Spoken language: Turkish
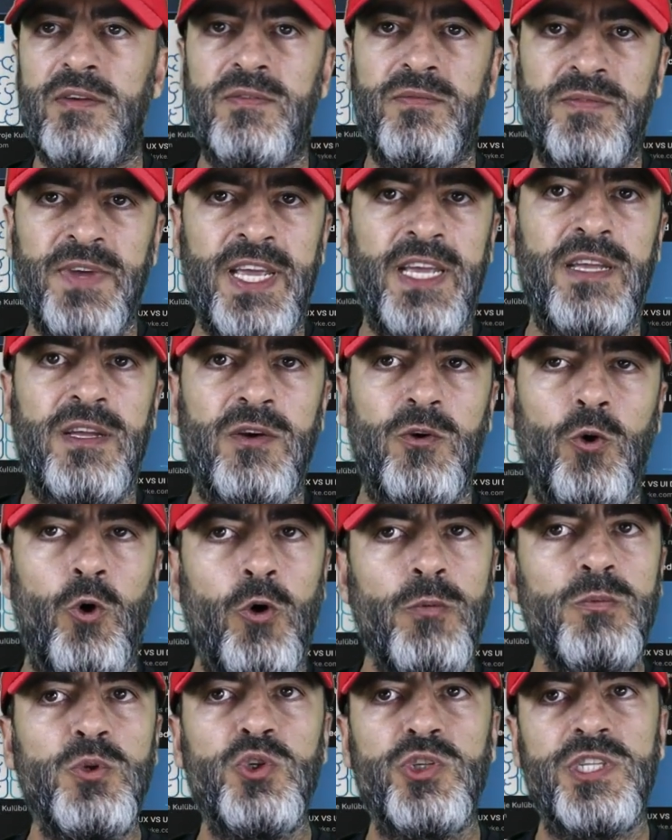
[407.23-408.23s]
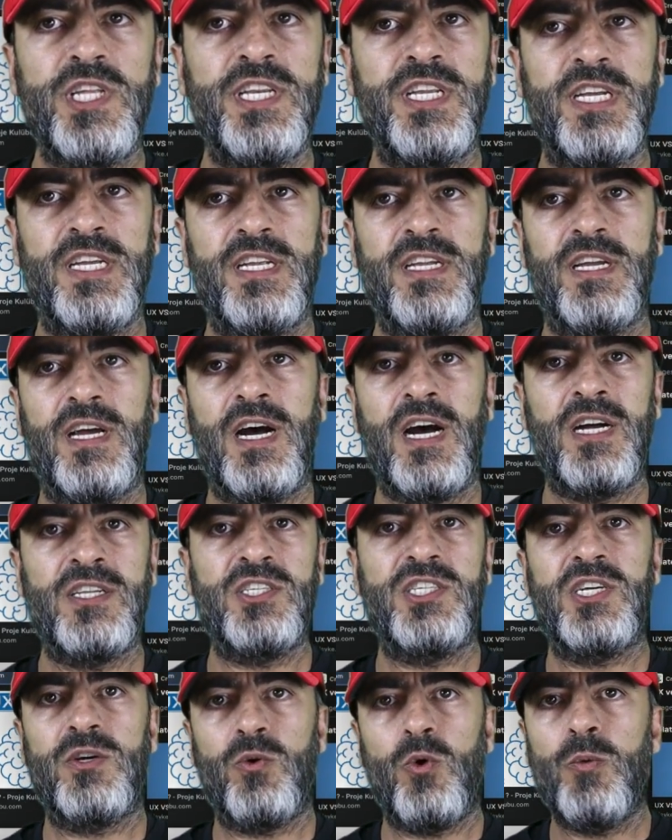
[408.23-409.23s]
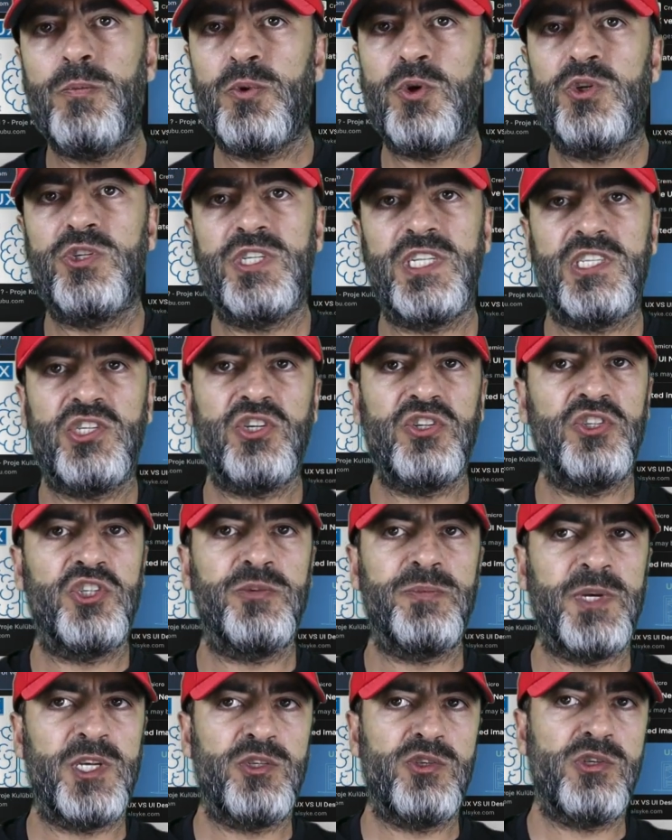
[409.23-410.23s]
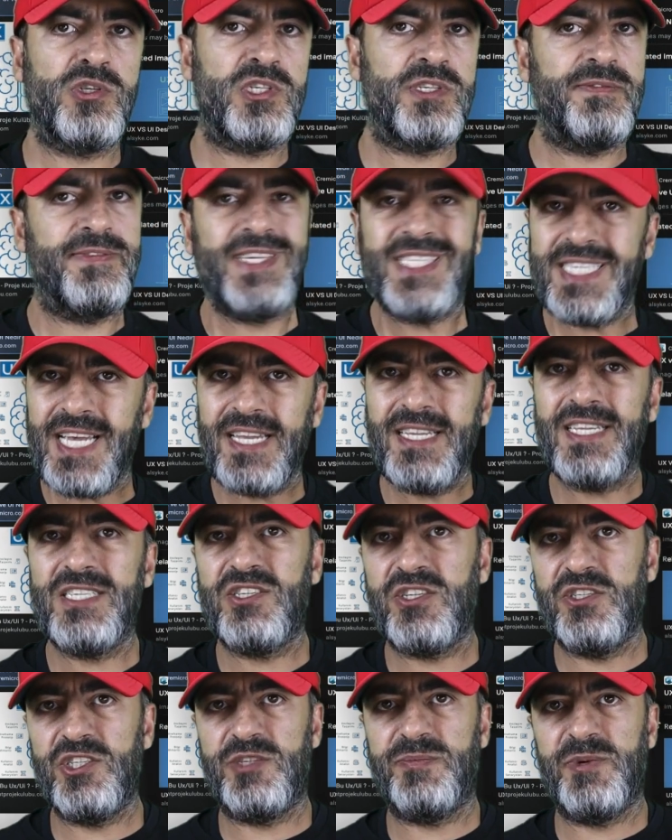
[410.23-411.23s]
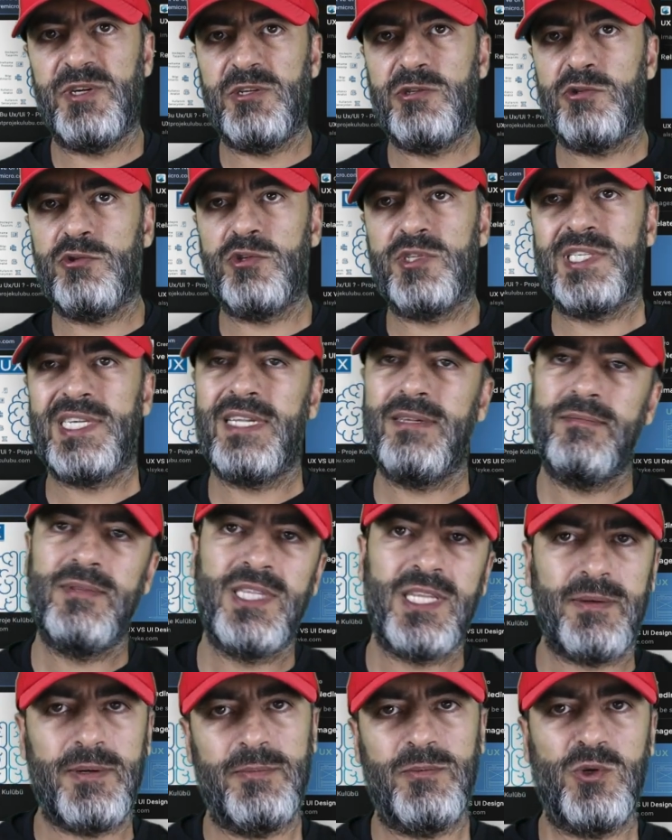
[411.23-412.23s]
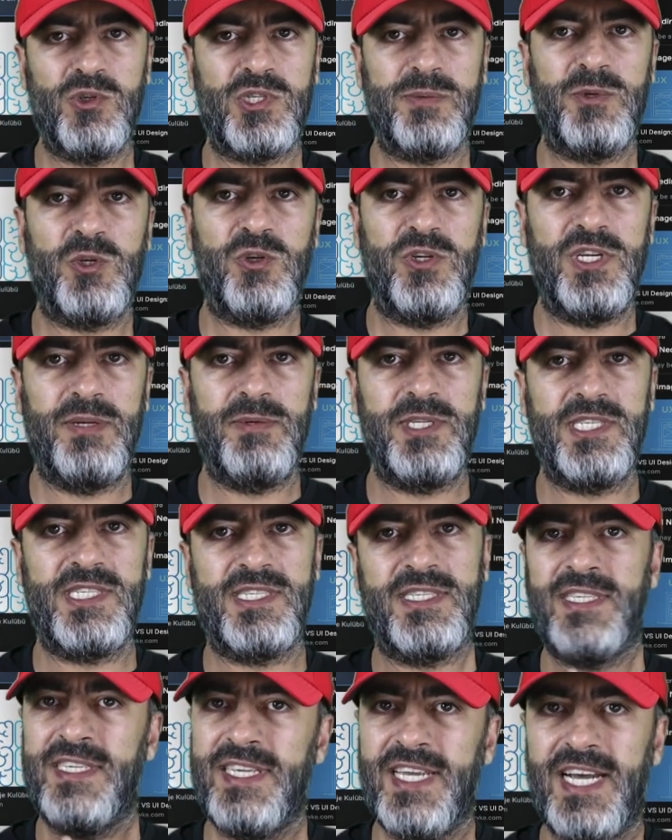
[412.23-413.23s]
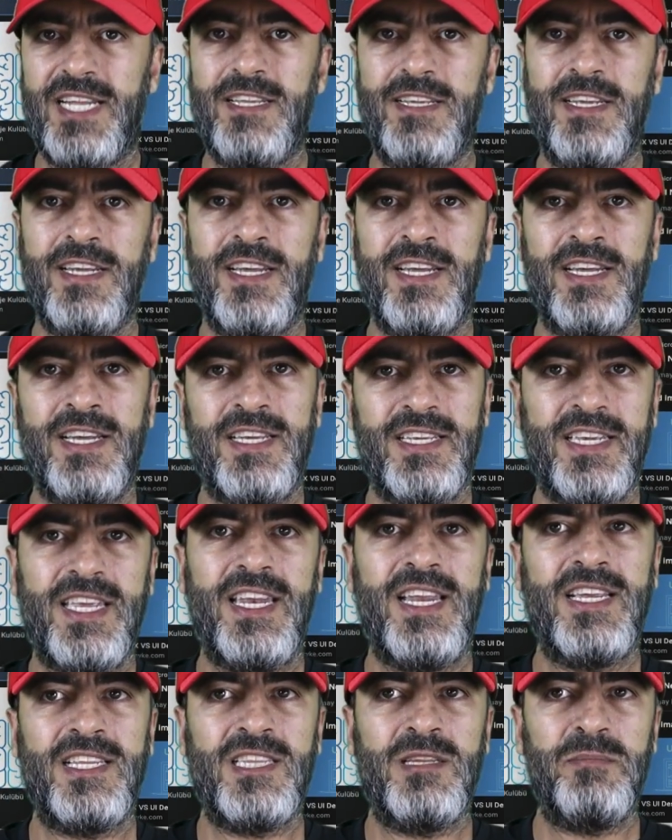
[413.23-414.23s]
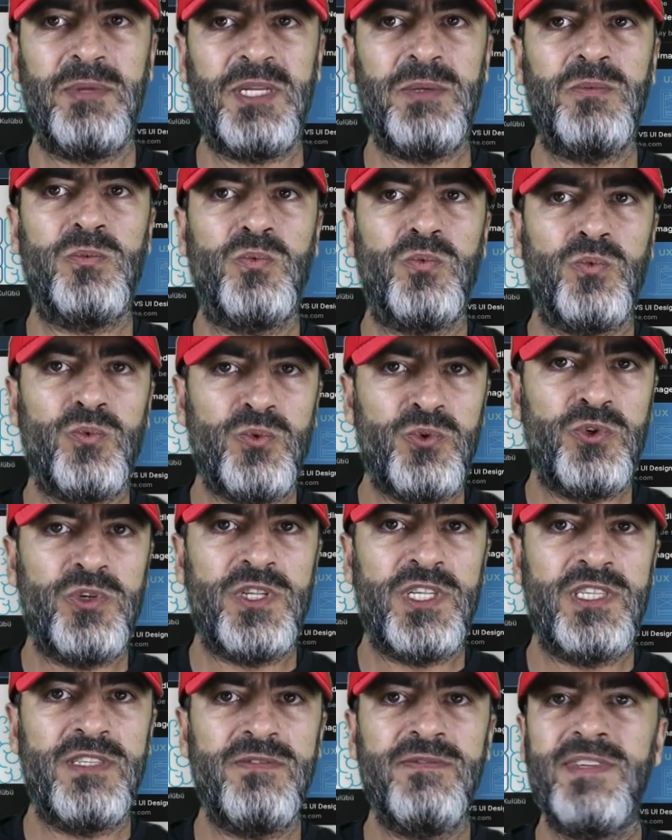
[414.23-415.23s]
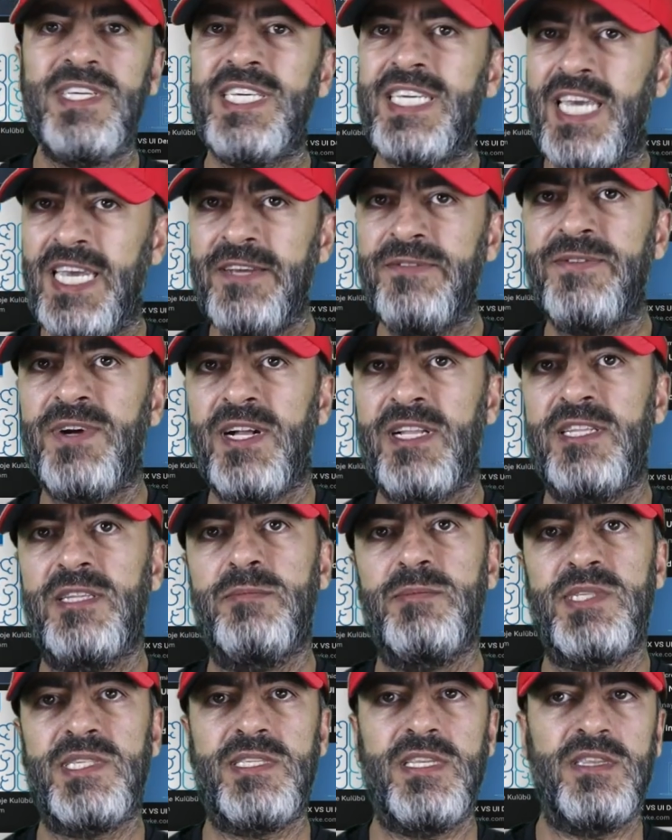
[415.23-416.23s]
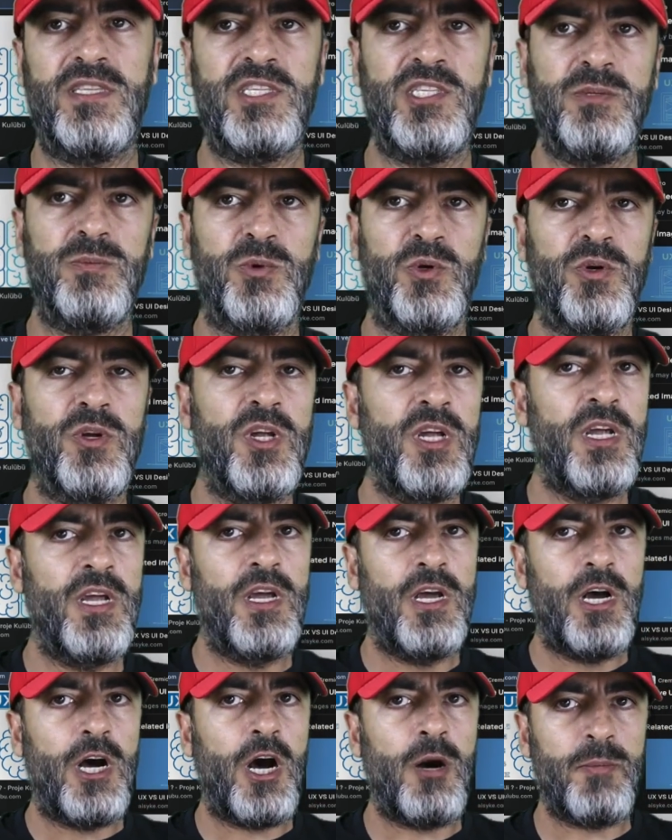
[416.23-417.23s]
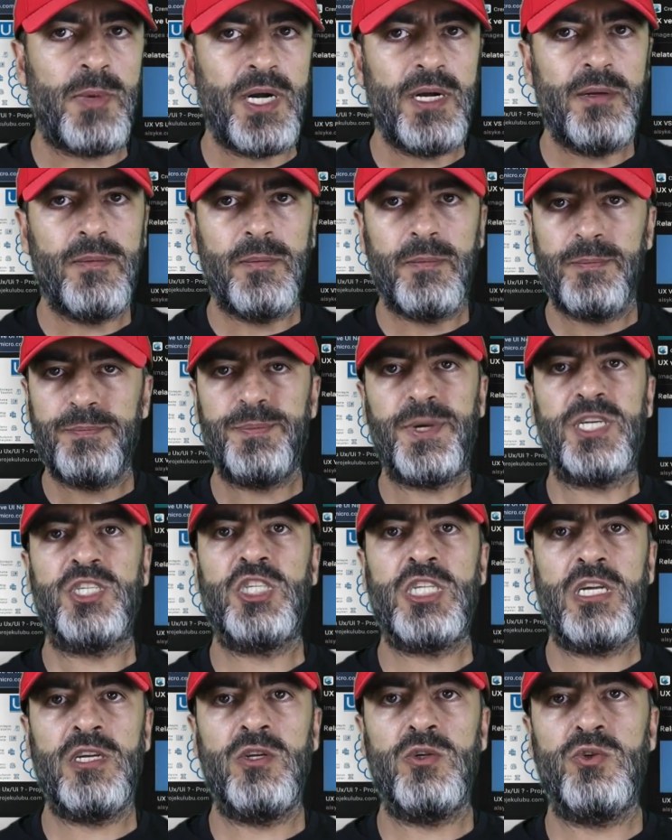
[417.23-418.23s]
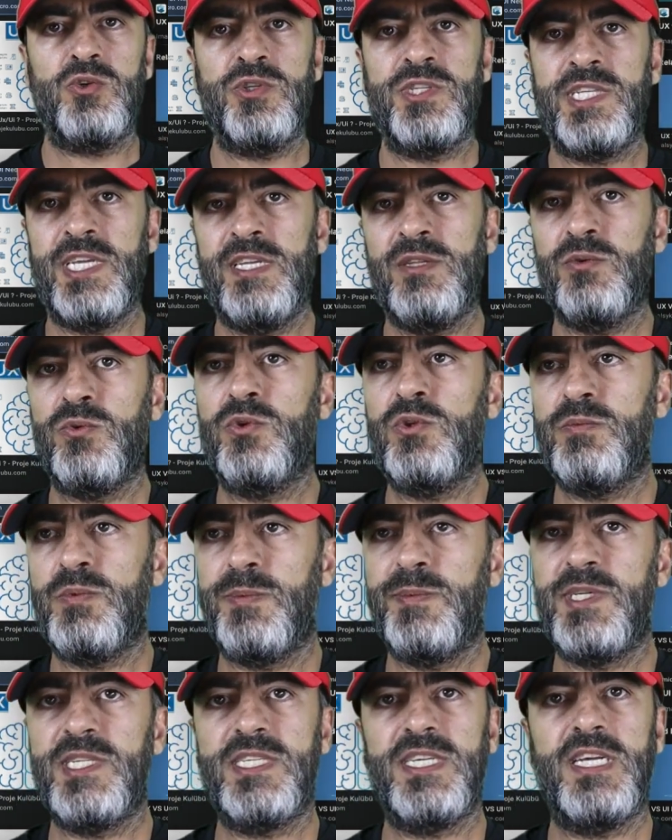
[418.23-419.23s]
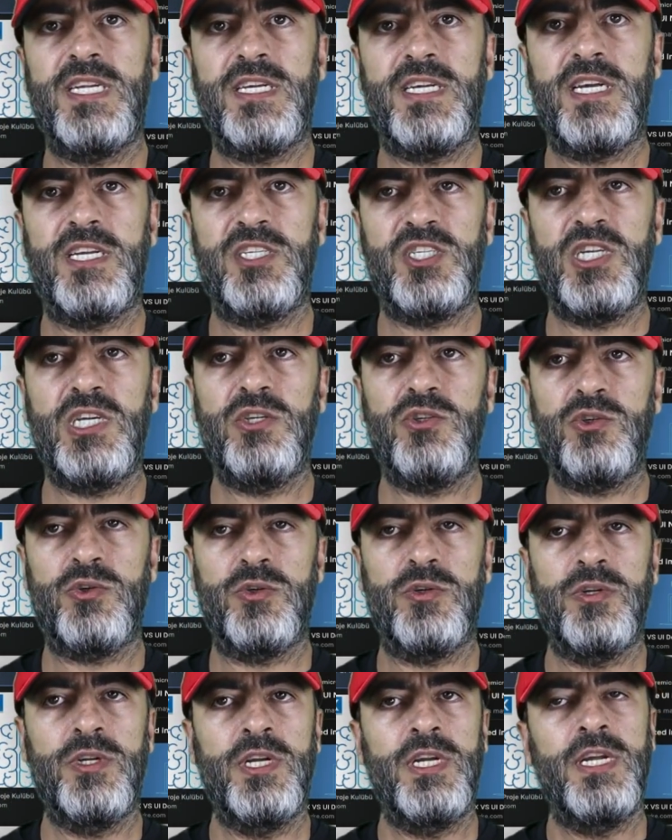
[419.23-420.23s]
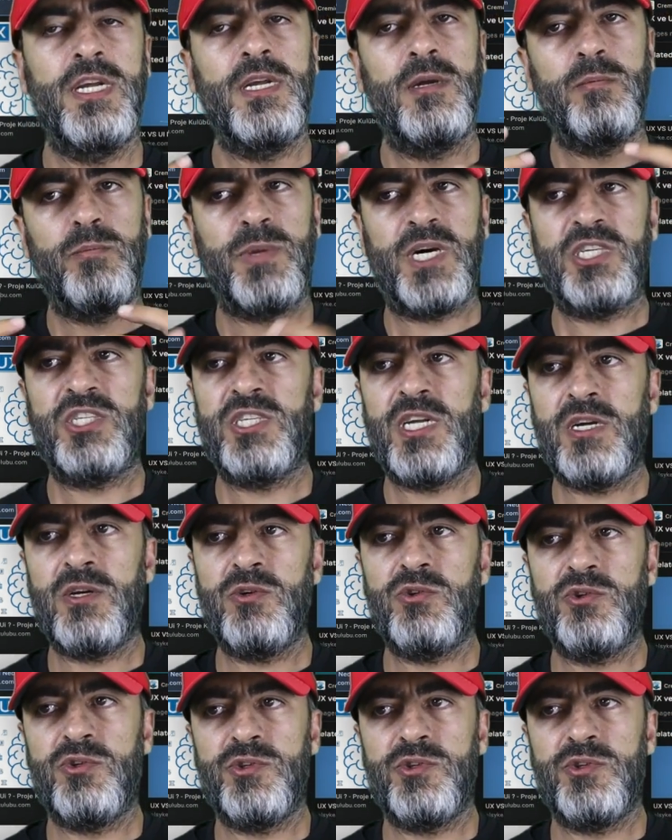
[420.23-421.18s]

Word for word: ve o müşteri ancak o projede çalışmak istiyorsa ve sen de çalışmak istiyorsan tamam o zaman öğrenebilirsin. Yani genellikle benim uyguladığım ve keyif aldığım strateji bu. Ama başlangıç düzeyinde unutmamanız gereken şey şu. Başlangıç